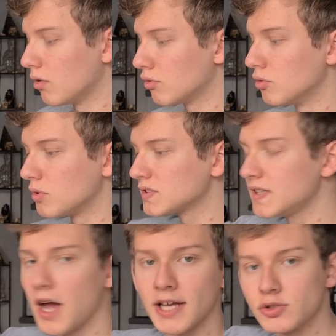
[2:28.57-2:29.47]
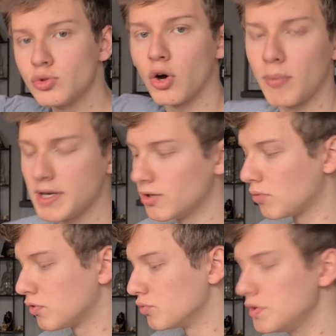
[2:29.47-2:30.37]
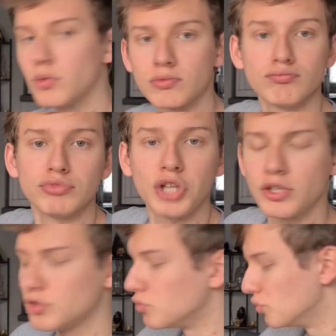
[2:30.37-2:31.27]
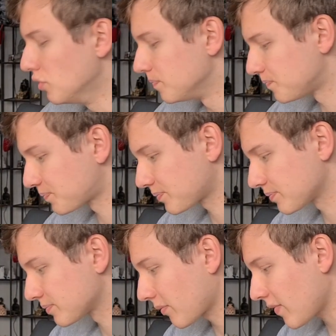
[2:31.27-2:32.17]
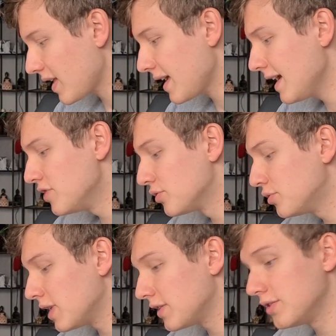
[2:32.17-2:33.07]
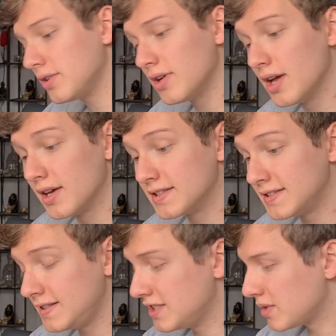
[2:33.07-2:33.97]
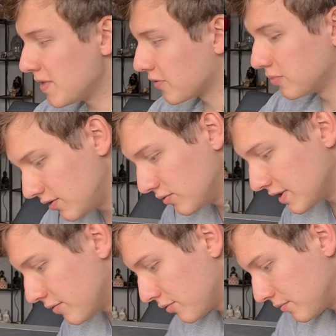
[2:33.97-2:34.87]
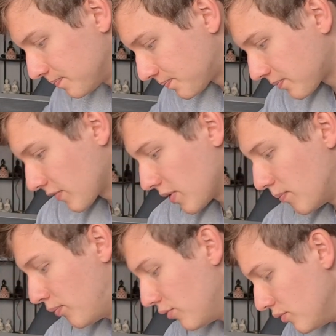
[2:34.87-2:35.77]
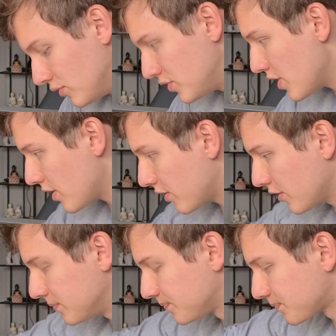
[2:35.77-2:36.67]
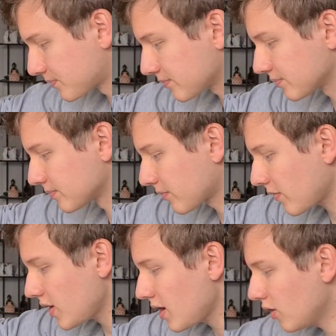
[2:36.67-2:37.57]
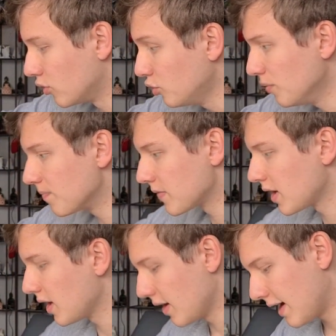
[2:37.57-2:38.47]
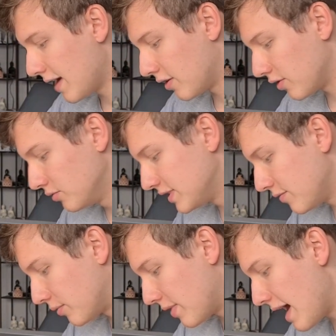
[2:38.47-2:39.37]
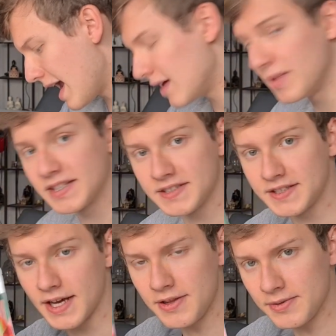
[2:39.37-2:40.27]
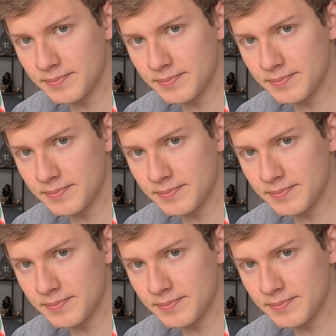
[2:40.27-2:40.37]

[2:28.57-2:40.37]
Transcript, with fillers: commencer à suremballer leurs produits, donc ça c'est cool. Et du coup là-dedans, si j'ai bien compris, nous avons plusieurs goûts. Alors nous avons à la mexicaine,